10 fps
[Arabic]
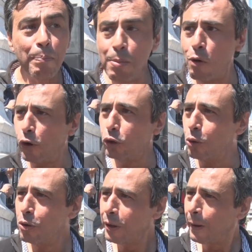
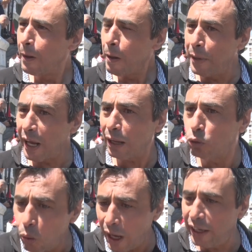بمفرده
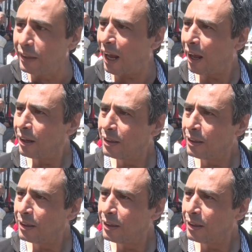بارادته الوحيده